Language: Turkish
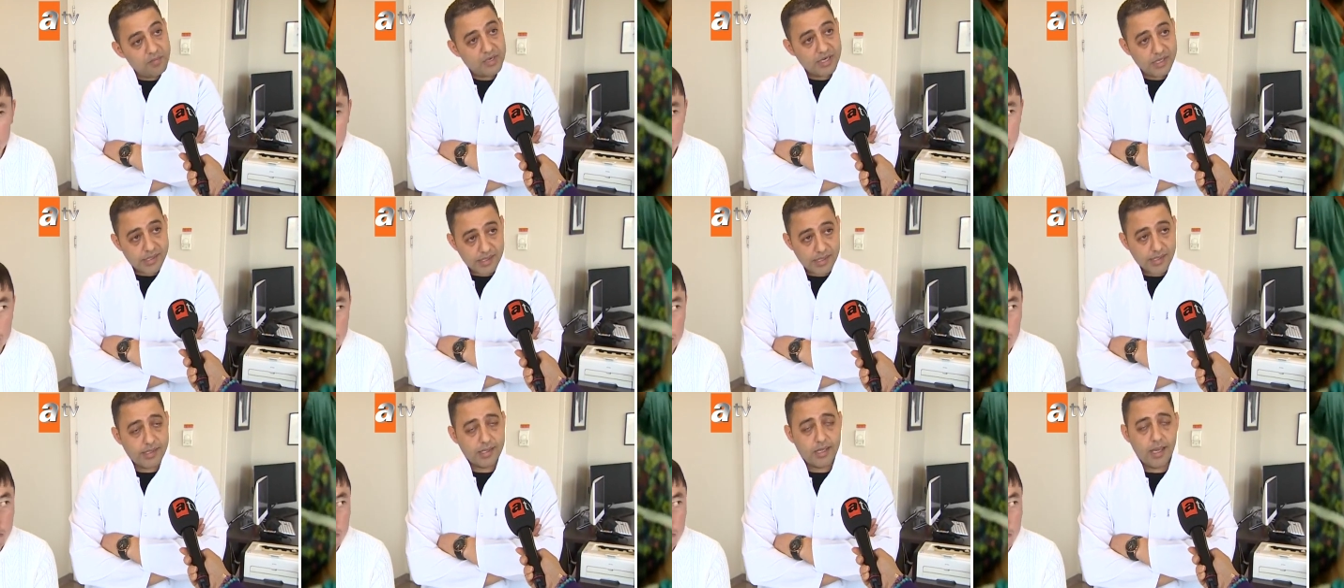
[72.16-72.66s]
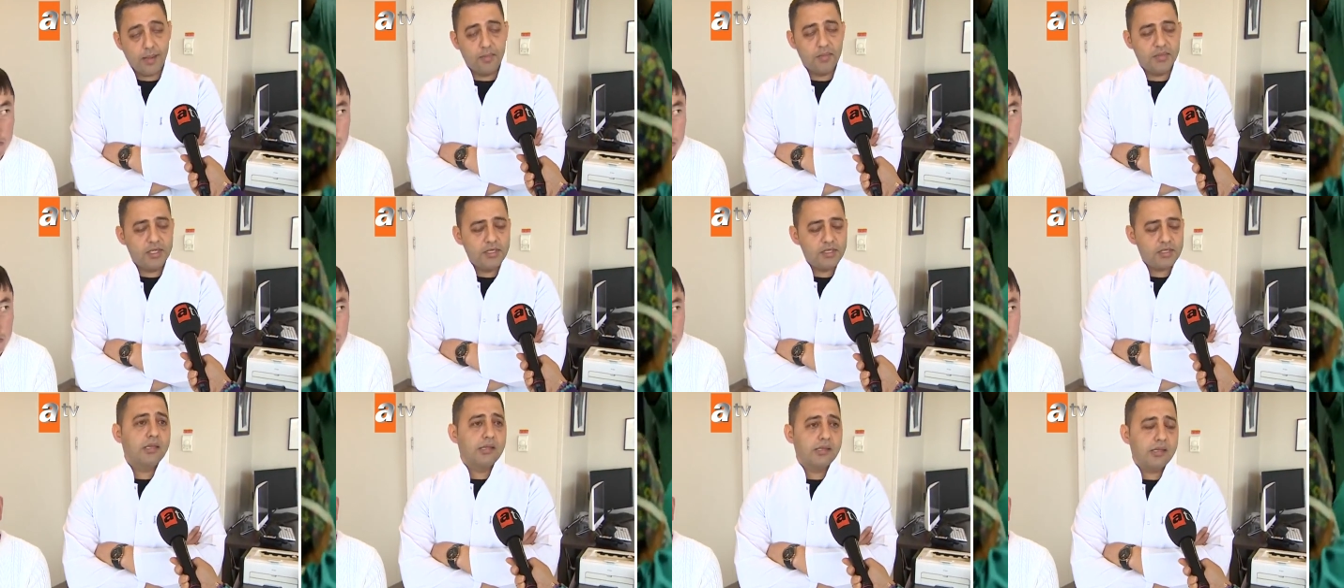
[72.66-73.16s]
bir
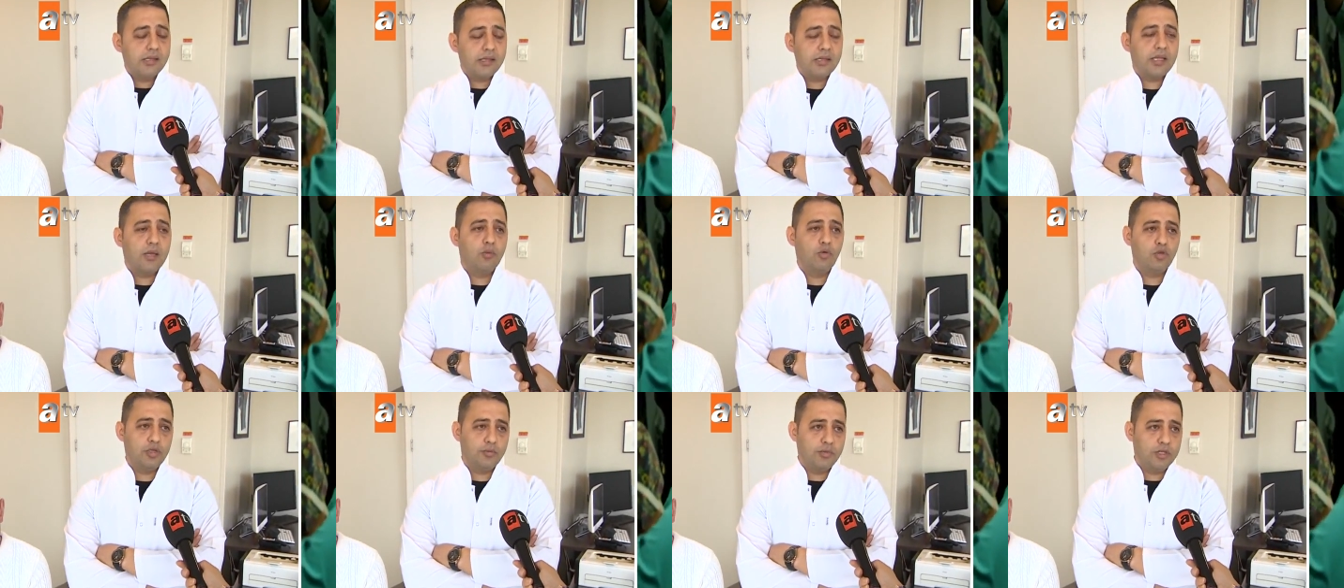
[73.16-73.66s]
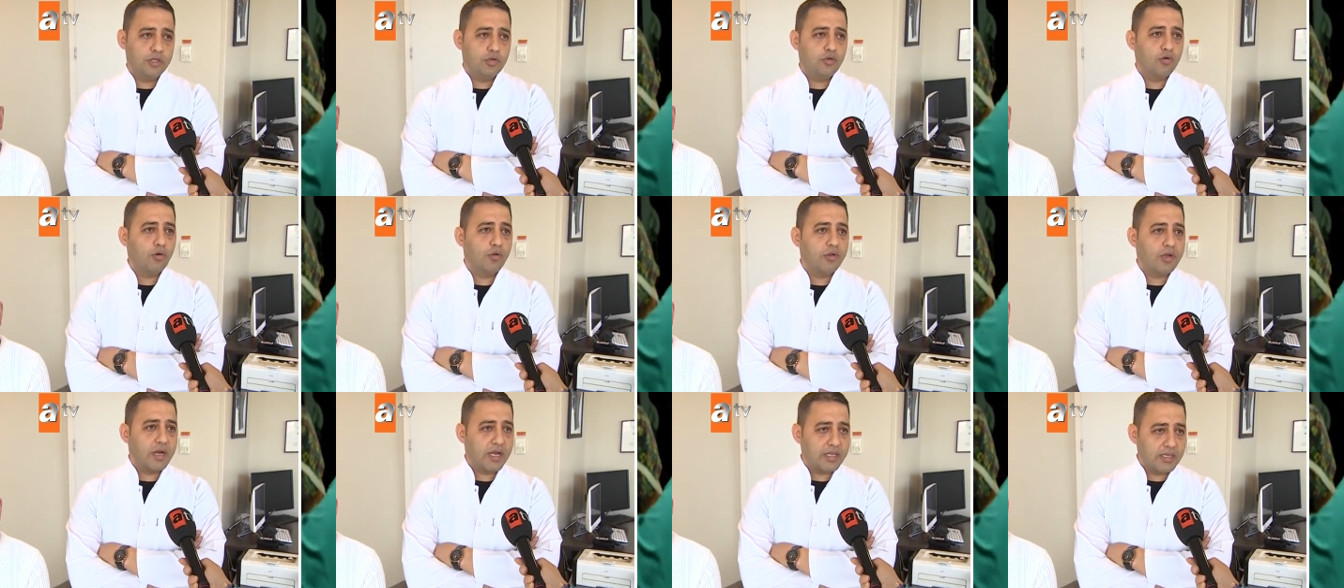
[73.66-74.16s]
sistemdir. Sistem
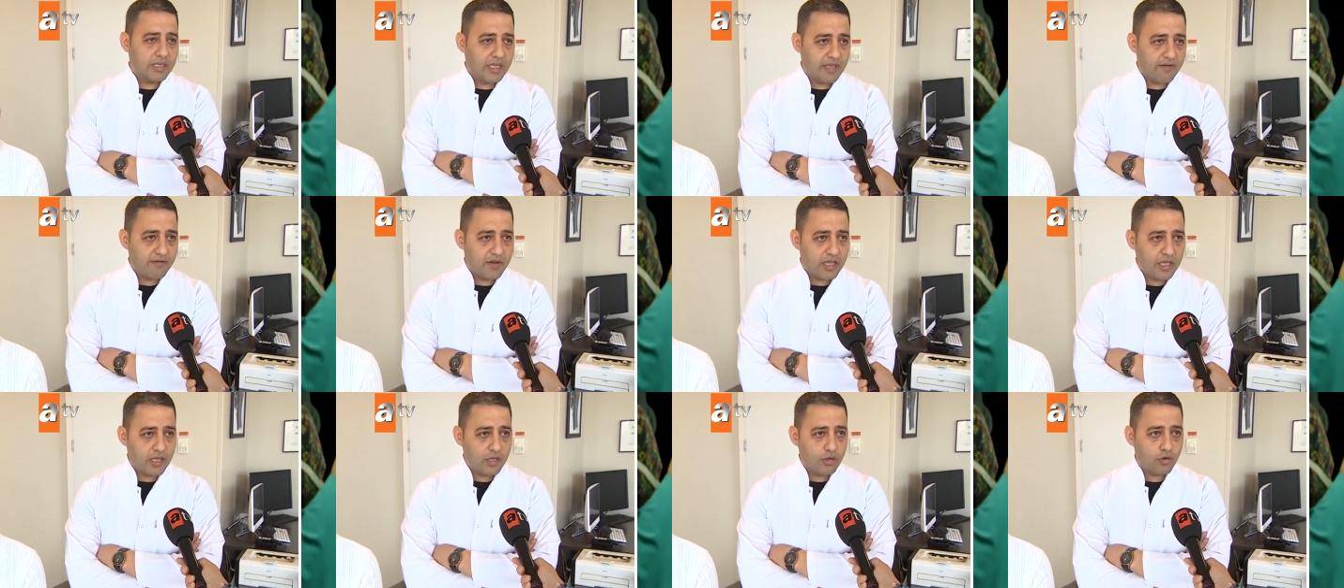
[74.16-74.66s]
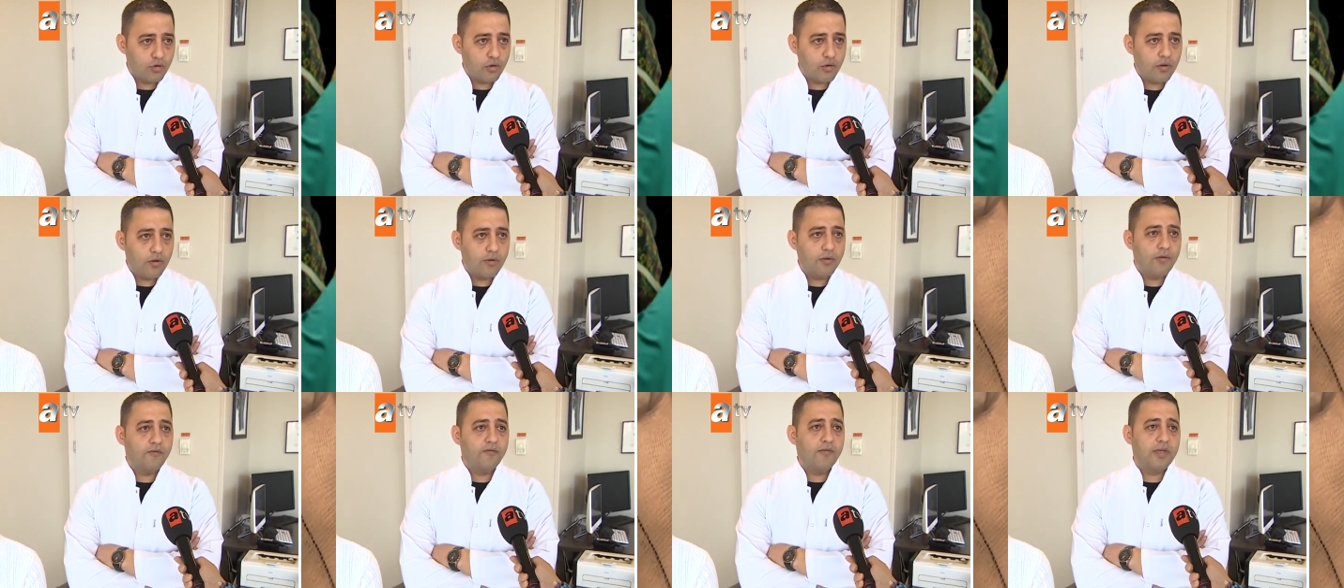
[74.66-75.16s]
otomatik olarak devreye
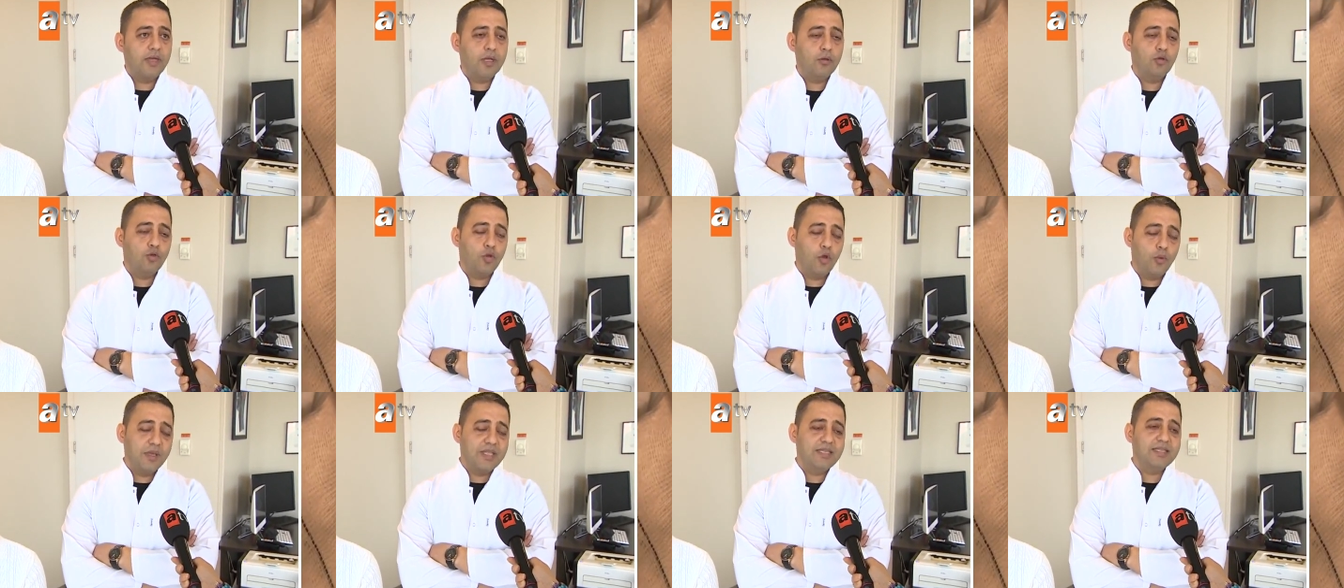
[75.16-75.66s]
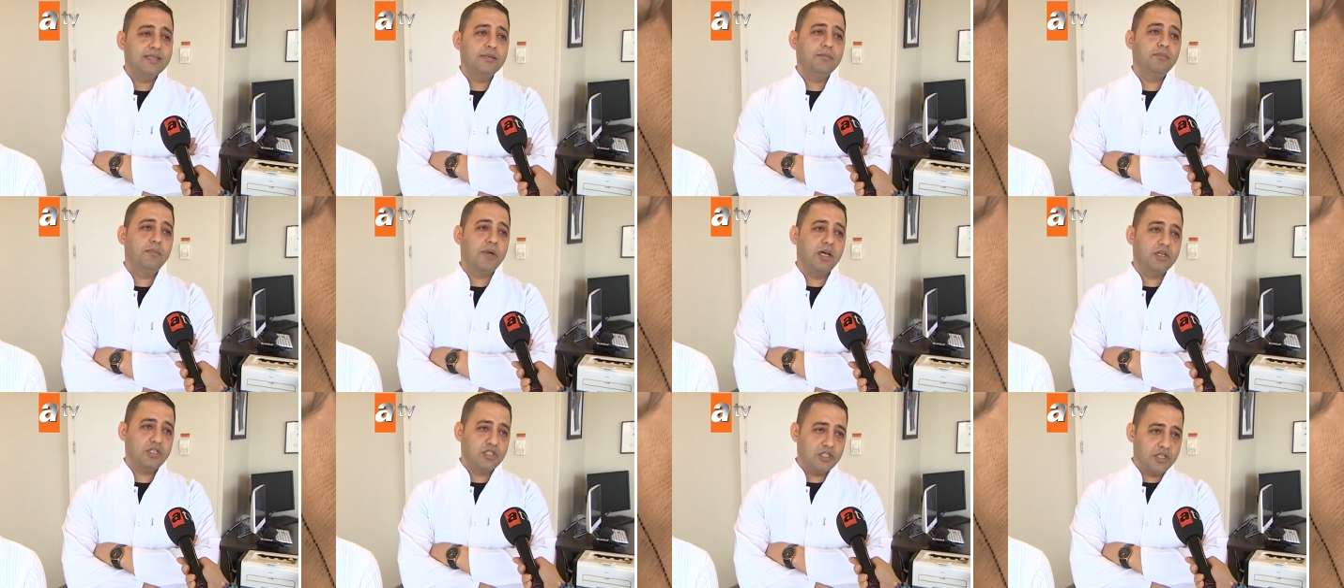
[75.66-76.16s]
giriyor ve
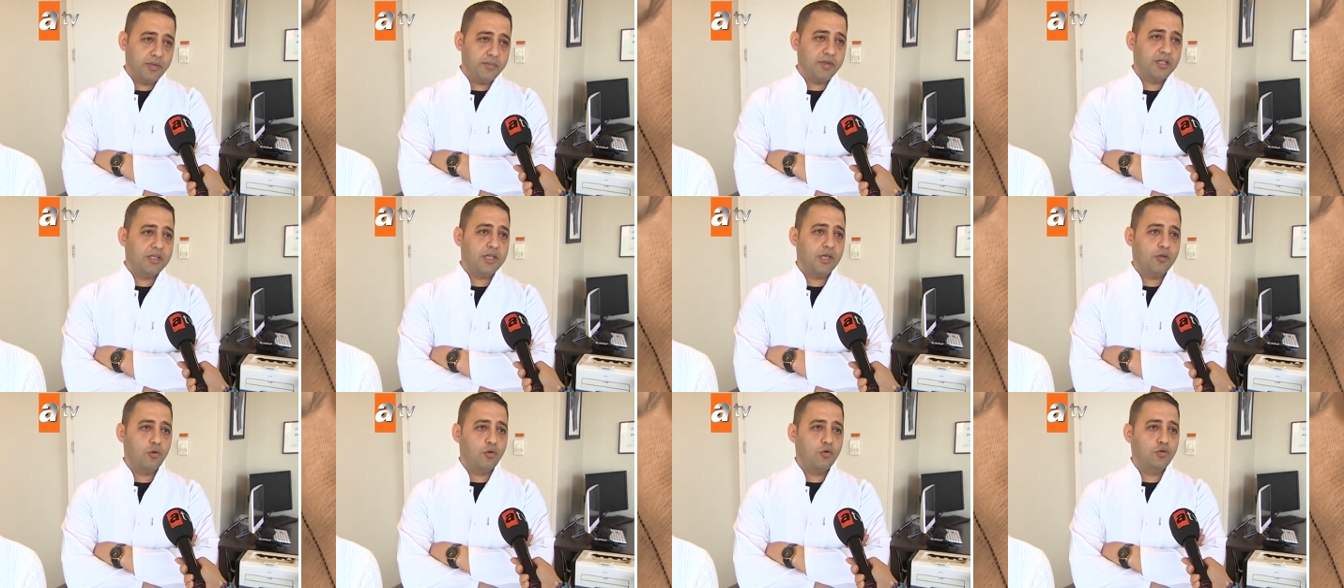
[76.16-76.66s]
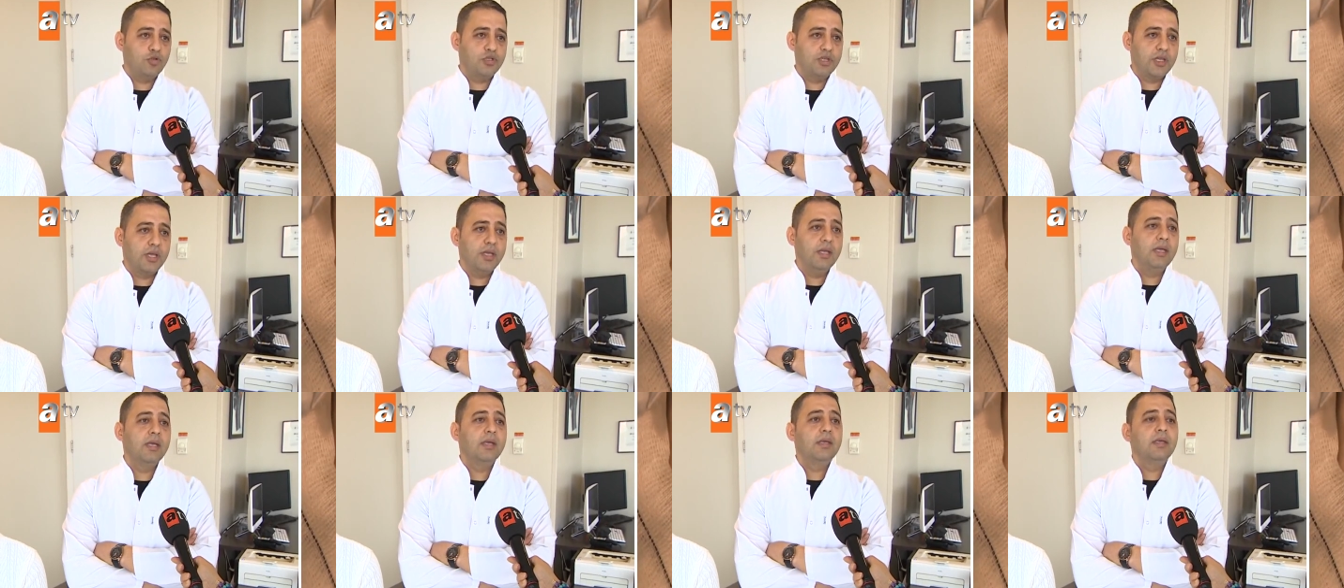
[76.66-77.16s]
nöbetin başlamadan
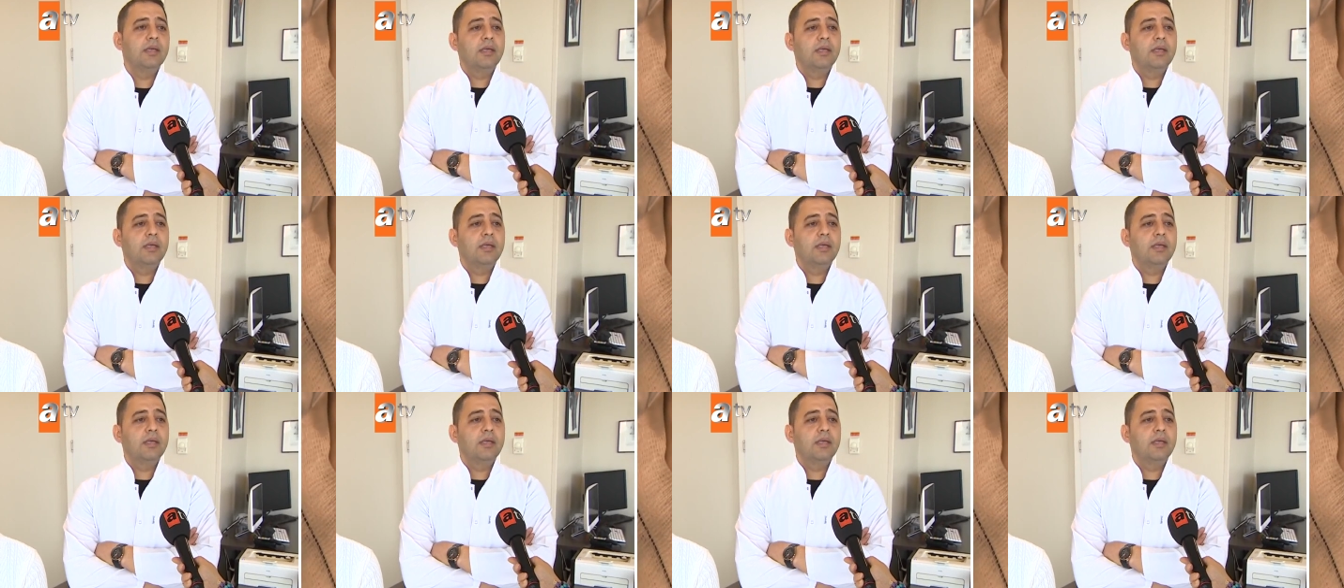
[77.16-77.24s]
önce